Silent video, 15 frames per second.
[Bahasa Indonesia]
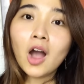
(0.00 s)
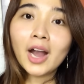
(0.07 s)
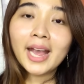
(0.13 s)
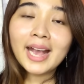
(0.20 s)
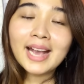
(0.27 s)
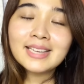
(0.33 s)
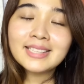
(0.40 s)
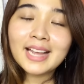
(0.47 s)

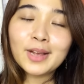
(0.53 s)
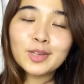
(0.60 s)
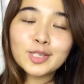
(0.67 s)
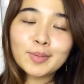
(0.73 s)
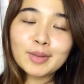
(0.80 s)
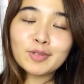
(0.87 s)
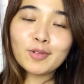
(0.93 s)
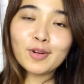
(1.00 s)
Oke okay guys, thank you
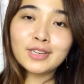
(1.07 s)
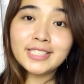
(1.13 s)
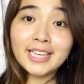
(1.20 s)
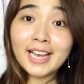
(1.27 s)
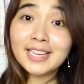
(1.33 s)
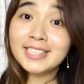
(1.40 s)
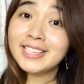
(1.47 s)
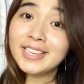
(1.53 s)
so much for
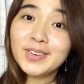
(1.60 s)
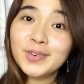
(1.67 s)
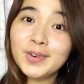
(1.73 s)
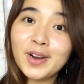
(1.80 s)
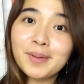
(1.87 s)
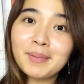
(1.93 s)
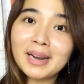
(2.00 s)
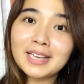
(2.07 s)
watching and see you
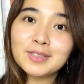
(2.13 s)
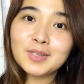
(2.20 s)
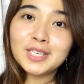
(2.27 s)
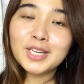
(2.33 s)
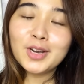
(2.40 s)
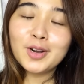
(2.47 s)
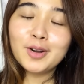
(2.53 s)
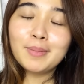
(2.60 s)
on my next
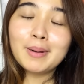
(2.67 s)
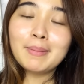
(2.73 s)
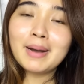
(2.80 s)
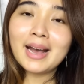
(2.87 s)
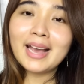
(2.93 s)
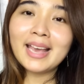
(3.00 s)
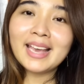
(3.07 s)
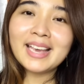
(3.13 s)
video.
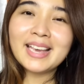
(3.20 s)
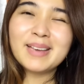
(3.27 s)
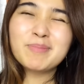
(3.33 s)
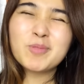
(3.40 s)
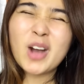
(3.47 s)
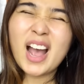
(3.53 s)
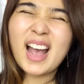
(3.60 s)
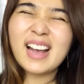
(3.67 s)

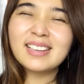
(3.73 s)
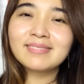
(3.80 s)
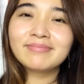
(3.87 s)
Bye-bye.